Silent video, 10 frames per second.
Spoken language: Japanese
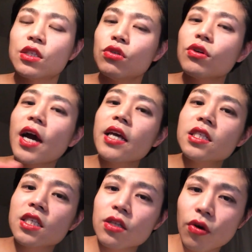中海
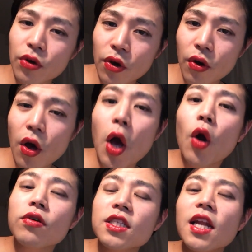式農業
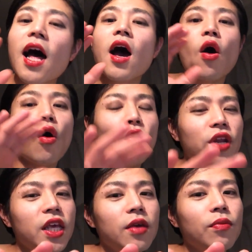こちら
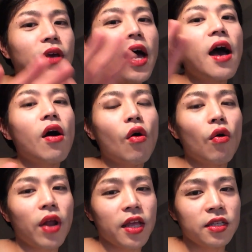オリーブや
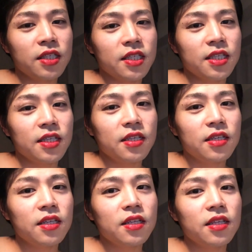オレンジ
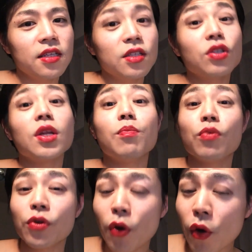そして
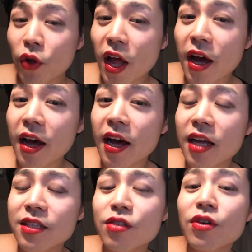ブドウなんか
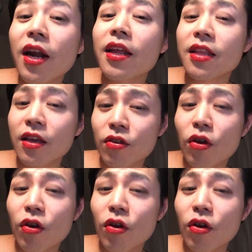が作られてい